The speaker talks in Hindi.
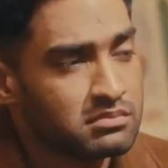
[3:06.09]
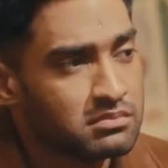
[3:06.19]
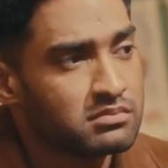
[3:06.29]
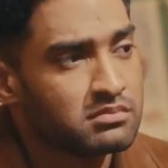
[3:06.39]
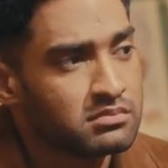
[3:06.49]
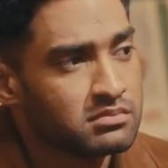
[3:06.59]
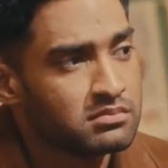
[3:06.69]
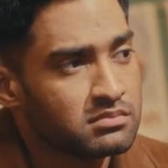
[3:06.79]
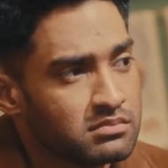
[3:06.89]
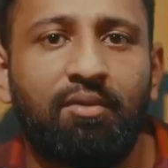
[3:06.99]
बच्चे
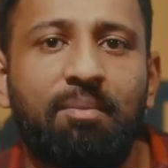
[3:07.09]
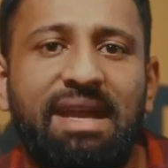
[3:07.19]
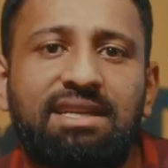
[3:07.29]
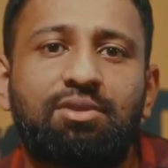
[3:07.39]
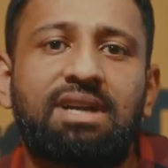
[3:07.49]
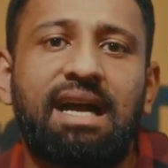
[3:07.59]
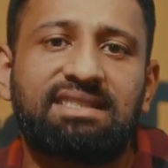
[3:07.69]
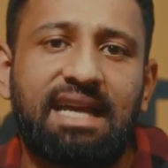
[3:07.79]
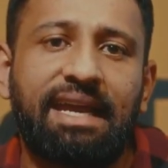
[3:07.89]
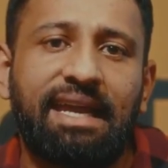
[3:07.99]
वो मुझसे कुछ
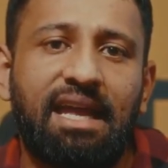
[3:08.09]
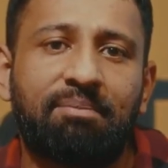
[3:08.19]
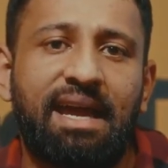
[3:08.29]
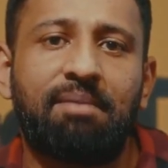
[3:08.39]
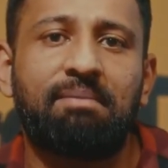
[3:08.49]
अच्छा ही ले